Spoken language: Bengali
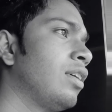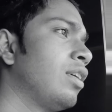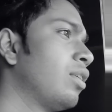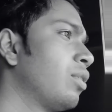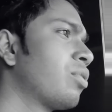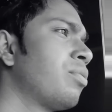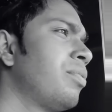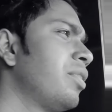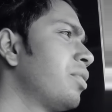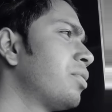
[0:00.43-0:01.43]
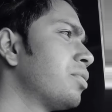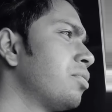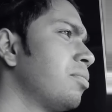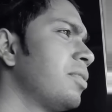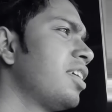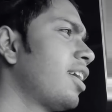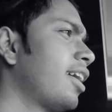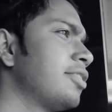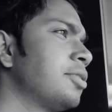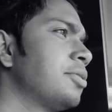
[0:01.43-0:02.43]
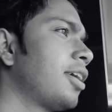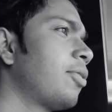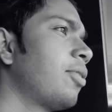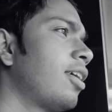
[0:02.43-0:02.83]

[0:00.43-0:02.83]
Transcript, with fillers: ওগো প্রিয় তুমি কি আজও জানো না